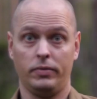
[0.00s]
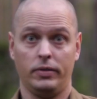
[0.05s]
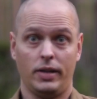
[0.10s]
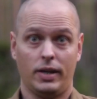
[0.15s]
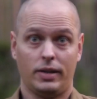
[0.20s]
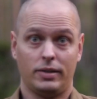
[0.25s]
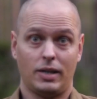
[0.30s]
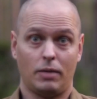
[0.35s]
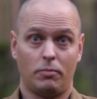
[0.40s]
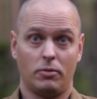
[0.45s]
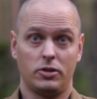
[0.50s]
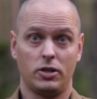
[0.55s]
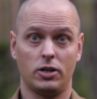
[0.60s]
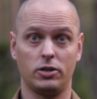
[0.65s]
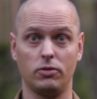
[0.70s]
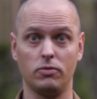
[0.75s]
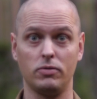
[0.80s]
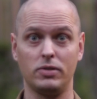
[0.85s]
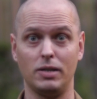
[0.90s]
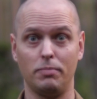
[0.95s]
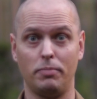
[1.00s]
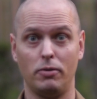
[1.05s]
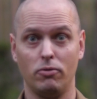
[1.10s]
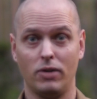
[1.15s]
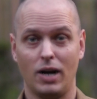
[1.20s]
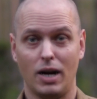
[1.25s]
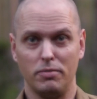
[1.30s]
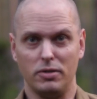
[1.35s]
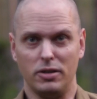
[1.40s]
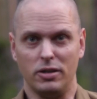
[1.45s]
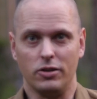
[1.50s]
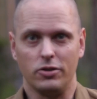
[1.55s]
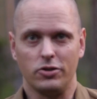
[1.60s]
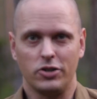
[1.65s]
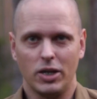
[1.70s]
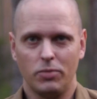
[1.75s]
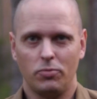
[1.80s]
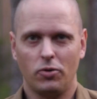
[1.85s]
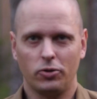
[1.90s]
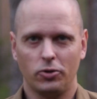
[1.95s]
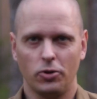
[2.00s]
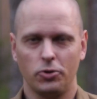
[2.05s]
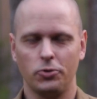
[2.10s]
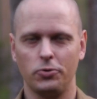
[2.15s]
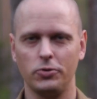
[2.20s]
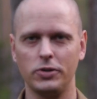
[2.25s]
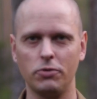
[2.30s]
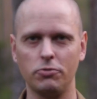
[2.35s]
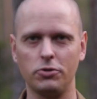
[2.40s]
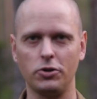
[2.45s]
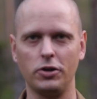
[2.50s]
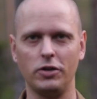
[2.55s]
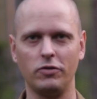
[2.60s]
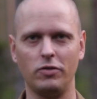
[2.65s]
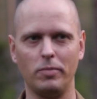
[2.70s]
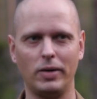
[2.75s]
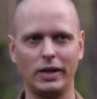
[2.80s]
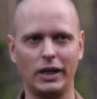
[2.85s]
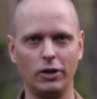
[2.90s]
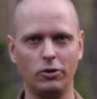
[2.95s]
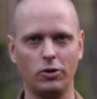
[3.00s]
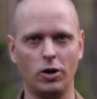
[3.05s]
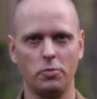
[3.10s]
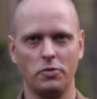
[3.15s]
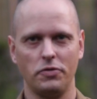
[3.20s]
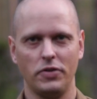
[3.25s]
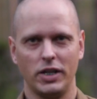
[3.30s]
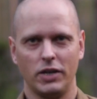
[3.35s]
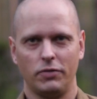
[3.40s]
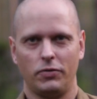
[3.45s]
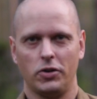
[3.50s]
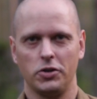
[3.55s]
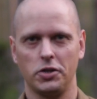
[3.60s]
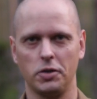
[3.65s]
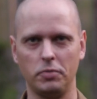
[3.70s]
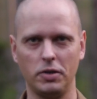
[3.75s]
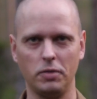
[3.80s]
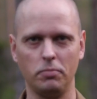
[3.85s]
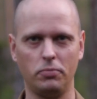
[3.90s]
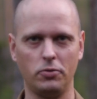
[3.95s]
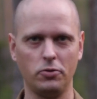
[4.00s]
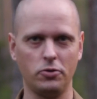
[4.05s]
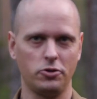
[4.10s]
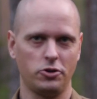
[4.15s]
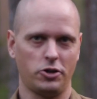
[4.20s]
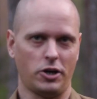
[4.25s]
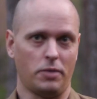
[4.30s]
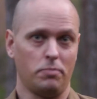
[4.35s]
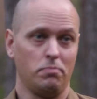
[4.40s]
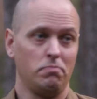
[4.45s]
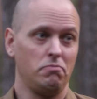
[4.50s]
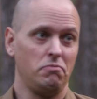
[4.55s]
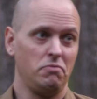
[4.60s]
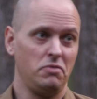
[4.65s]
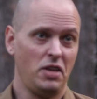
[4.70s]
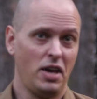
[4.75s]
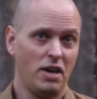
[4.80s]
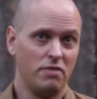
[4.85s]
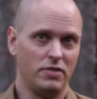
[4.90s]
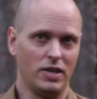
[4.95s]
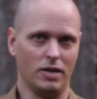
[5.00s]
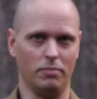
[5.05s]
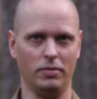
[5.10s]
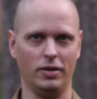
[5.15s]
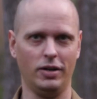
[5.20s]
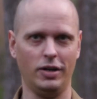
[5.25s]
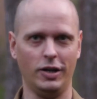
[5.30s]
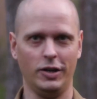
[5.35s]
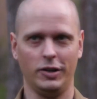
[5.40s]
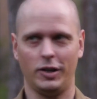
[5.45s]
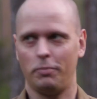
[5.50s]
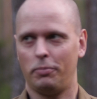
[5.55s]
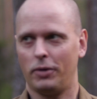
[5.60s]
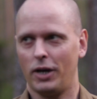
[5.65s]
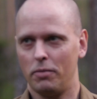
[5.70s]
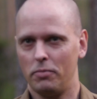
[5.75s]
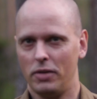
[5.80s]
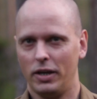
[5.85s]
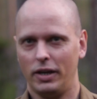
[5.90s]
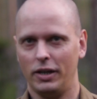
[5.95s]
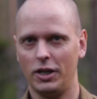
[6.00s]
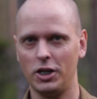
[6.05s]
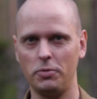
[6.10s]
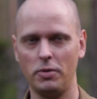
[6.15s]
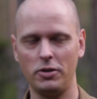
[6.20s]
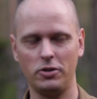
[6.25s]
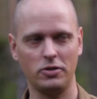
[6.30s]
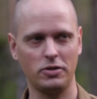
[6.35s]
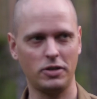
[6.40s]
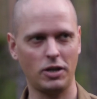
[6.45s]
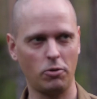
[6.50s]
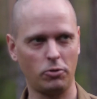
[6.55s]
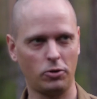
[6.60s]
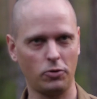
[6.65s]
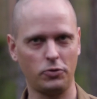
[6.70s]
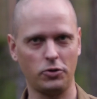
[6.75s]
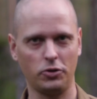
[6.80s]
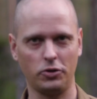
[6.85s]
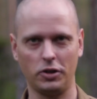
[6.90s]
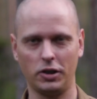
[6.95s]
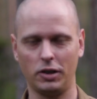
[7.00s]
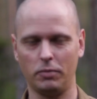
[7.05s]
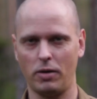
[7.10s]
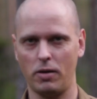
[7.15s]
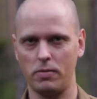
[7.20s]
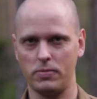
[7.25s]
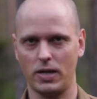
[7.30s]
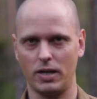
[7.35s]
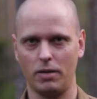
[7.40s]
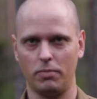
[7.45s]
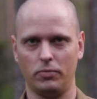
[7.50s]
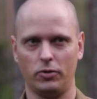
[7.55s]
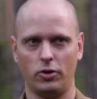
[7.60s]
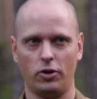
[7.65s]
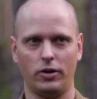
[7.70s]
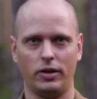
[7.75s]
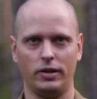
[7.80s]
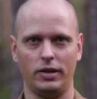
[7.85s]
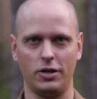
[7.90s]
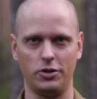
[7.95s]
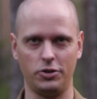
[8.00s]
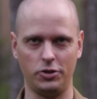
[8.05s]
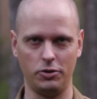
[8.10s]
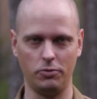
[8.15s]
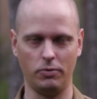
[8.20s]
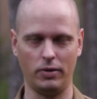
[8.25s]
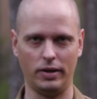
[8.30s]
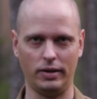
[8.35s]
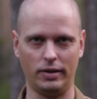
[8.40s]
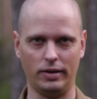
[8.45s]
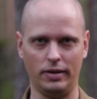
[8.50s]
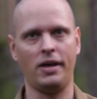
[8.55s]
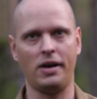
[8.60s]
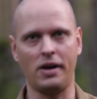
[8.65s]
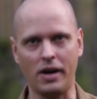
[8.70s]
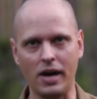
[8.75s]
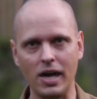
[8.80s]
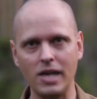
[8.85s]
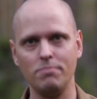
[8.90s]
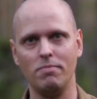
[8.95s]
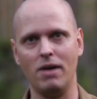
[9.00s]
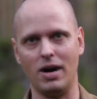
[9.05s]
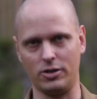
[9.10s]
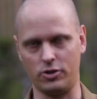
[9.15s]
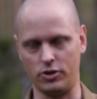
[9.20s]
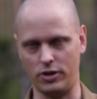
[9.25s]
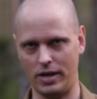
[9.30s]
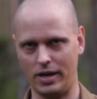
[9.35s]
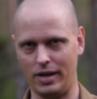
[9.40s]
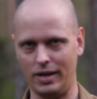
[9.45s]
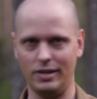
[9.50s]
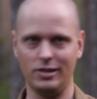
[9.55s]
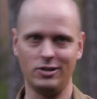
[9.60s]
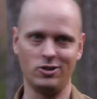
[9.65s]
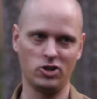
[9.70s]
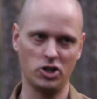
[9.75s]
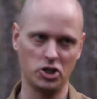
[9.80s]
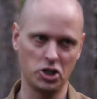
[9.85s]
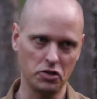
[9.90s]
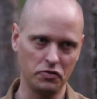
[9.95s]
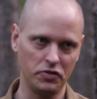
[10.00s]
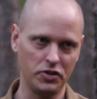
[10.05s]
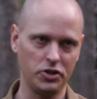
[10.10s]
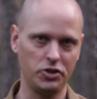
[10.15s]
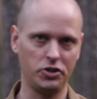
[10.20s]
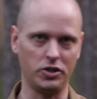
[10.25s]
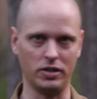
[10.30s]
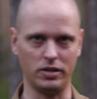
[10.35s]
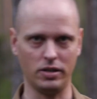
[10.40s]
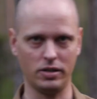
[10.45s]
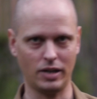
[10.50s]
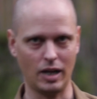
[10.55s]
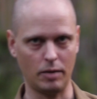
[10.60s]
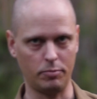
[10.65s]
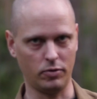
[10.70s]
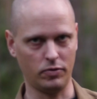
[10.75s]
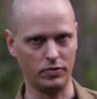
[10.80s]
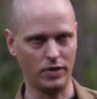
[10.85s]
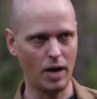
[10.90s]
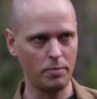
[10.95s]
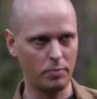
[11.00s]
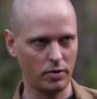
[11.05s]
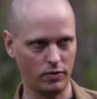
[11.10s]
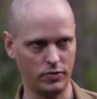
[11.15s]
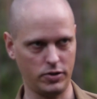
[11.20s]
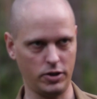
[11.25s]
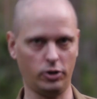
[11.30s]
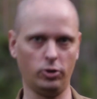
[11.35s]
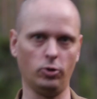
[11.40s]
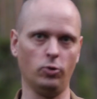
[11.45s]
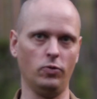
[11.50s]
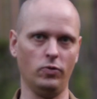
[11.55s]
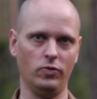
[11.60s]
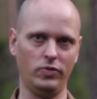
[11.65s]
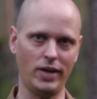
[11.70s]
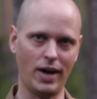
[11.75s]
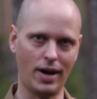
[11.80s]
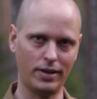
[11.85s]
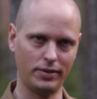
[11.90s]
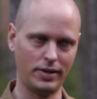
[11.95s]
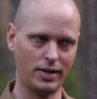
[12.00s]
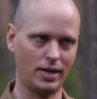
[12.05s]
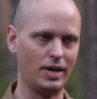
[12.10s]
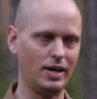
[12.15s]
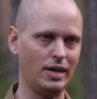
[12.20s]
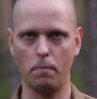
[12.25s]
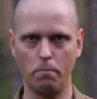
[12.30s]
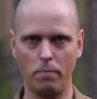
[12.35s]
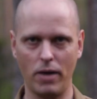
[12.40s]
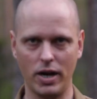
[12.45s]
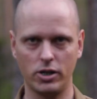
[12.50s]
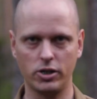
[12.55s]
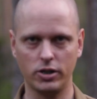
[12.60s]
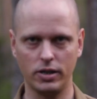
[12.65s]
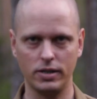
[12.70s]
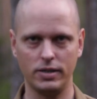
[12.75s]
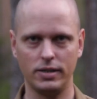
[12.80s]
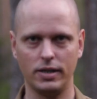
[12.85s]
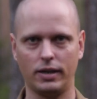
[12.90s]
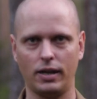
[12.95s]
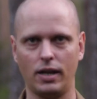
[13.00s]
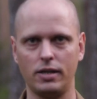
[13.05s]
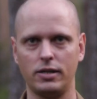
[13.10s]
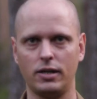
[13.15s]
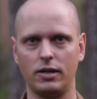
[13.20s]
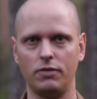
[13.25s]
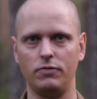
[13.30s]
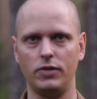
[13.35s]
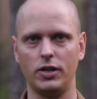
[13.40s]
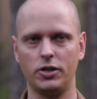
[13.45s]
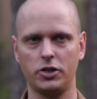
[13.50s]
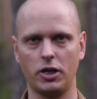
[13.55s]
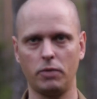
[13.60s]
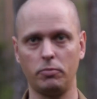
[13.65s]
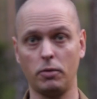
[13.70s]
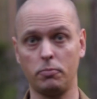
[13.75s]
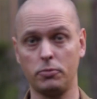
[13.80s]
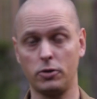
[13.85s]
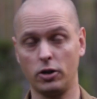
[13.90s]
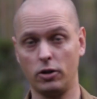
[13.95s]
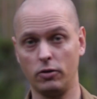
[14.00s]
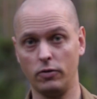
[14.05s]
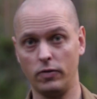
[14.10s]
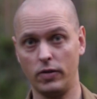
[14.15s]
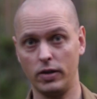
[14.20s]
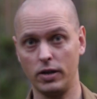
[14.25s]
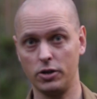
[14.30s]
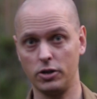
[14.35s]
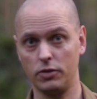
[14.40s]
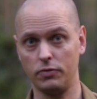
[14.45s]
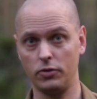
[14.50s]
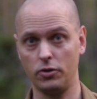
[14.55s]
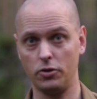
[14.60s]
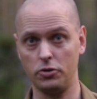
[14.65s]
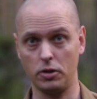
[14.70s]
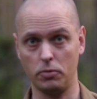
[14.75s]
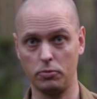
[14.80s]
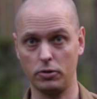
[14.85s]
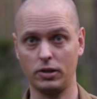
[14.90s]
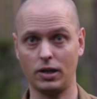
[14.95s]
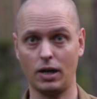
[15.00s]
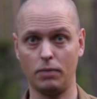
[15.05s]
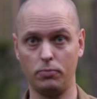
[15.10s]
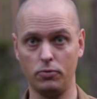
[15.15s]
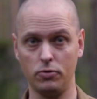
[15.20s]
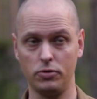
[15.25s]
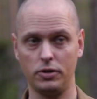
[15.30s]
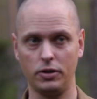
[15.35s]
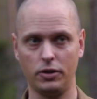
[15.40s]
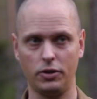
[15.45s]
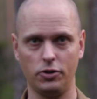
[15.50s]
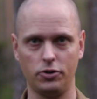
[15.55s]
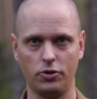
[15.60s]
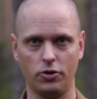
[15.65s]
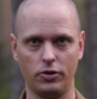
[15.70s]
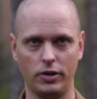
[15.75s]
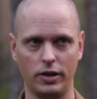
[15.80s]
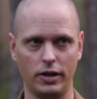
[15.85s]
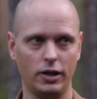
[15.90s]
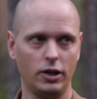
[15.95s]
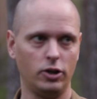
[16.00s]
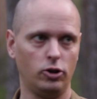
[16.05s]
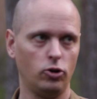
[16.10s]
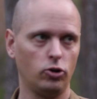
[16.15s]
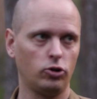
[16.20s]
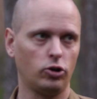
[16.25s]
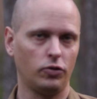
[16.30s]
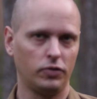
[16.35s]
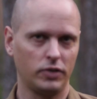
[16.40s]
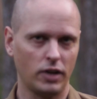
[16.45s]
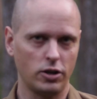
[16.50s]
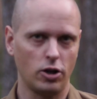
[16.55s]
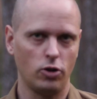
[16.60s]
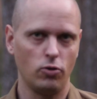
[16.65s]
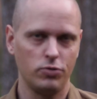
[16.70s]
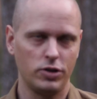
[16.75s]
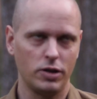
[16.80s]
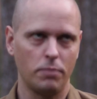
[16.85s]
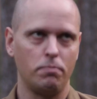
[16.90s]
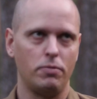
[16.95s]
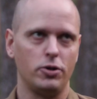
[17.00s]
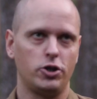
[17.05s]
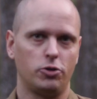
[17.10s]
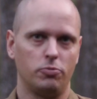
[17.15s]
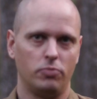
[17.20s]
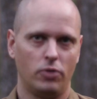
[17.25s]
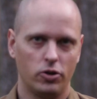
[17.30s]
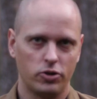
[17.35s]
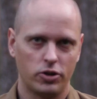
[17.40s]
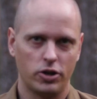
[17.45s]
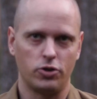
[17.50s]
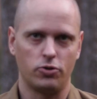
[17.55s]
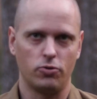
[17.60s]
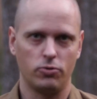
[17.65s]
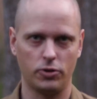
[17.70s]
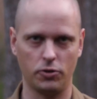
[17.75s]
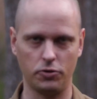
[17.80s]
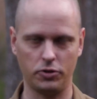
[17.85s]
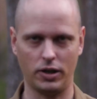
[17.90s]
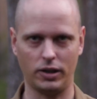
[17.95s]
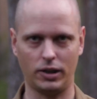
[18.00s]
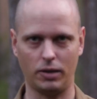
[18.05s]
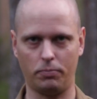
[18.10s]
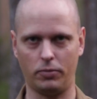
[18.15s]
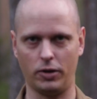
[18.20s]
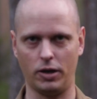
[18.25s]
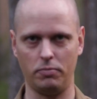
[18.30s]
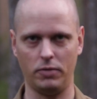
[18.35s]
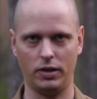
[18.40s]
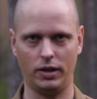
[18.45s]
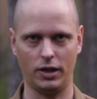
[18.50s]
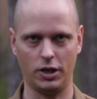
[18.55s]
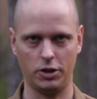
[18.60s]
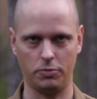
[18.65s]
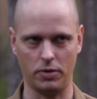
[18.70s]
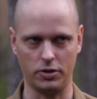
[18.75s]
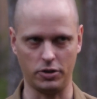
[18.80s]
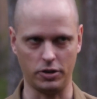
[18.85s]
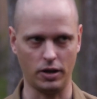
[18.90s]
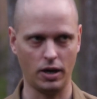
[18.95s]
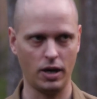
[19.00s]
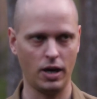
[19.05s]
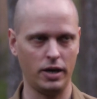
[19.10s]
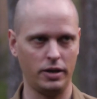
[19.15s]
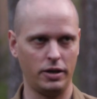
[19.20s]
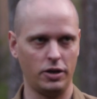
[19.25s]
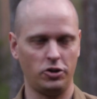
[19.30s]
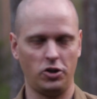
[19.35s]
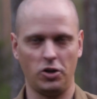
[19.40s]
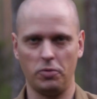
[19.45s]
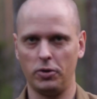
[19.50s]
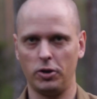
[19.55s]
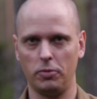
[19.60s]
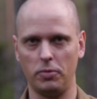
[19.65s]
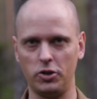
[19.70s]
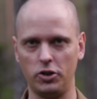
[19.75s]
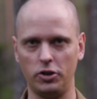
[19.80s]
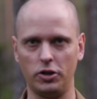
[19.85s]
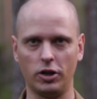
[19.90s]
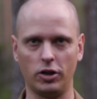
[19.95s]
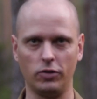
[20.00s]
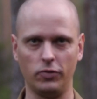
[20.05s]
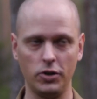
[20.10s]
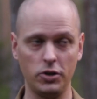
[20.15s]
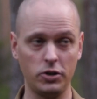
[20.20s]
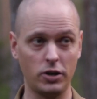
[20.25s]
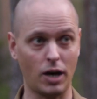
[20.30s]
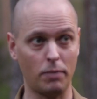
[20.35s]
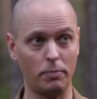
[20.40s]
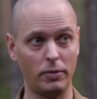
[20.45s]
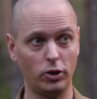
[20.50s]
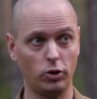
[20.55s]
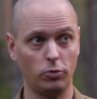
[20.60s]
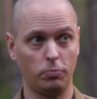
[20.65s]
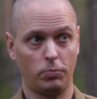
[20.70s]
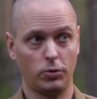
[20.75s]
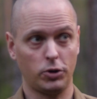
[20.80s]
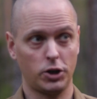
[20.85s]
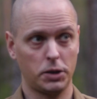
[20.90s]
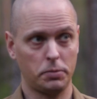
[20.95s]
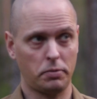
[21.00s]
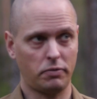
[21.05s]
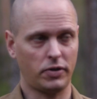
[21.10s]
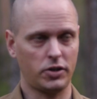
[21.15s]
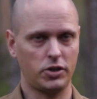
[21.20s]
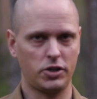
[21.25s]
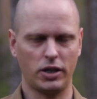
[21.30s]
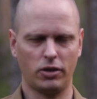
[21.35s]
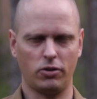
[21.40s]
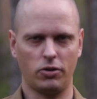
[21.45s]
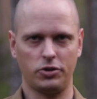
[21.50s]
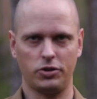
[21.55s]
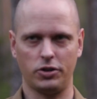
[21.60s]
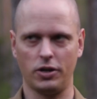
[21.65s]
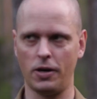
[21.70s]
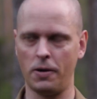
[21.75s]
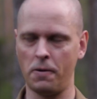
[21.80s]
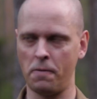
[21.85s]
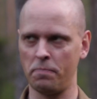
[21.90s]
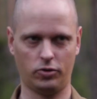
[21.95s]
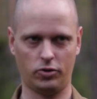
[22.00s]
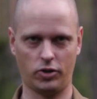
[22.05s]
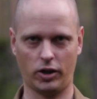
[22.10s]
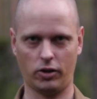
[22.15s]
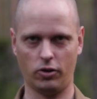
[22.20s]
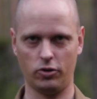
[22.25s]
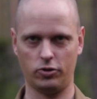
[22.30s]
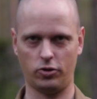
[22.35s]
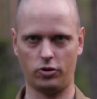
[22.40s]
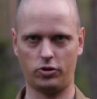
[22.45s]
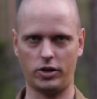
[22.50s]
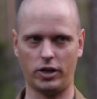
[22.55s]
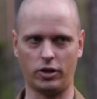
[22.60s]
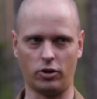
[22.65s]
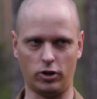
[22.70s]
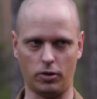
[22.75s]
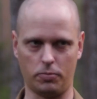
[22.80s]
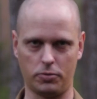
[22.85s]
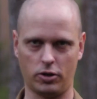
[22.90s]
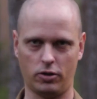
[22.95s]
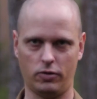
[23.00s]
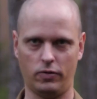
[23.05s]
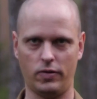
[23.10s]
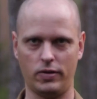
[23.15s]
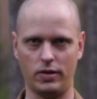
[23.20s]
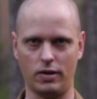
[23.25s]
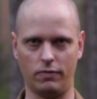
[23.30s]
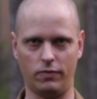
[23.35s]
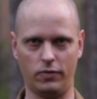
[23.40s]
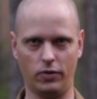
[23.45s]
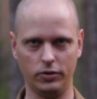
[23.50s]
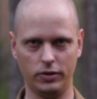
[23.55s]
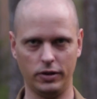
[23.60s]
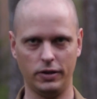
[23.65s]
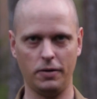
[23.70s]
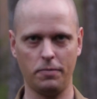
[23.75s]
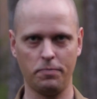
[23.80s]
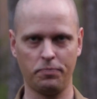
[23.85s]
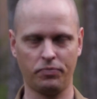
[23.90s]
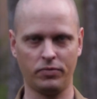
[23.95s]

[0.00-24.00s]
Tak samo zresztą z zapałkami. Czemu ktoś uznał, że one wymagają omówienia w osobnym punkcie? Nie wiem. Te pojemniki na śmieci zostały tu wciągnięte moim zdaniem trochę na siłę. Chyba, że rzeczywiście ze sklepów najpierw znikną wiadra, beczki z zakręconym wieczkiem do przechowywania żywności, np. kapusty kiszonej, no to wtedy ludzie być może rzucą się na te pojemniki na śmieci, jeśli nie będą mieć innego wyjścia, a będą potrzebować czegoś, czegoś do czego? Do przechowywania wody?